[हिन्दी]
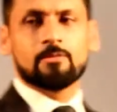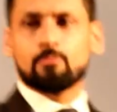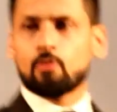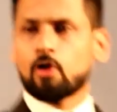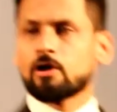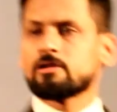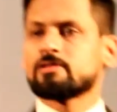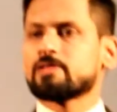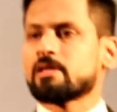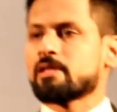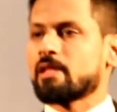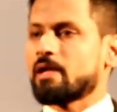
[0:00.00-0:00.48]

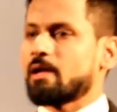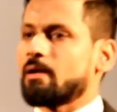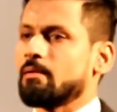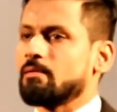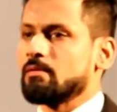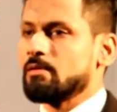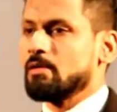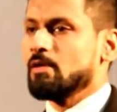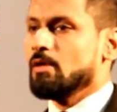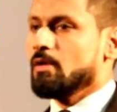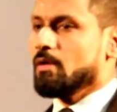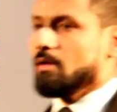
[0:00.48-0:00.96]
बहुत ज़्यादा
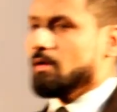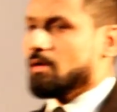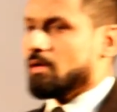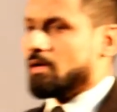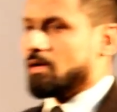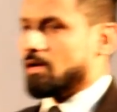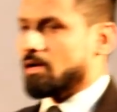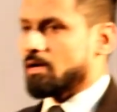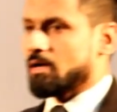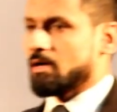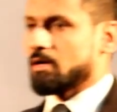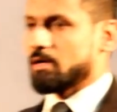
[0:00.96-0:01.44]

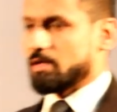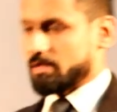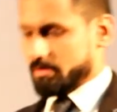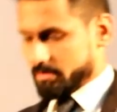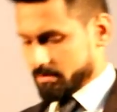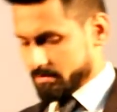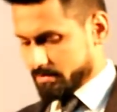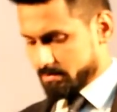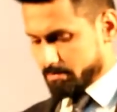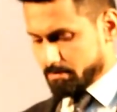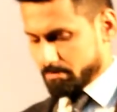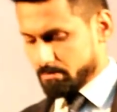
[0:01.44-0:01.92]

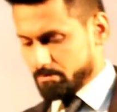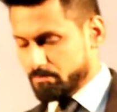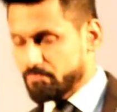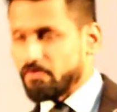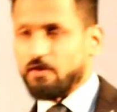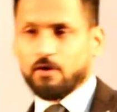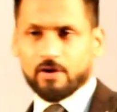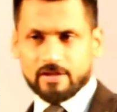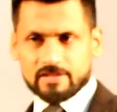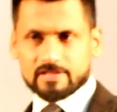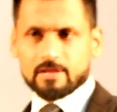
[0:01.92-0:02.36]
फेवरेट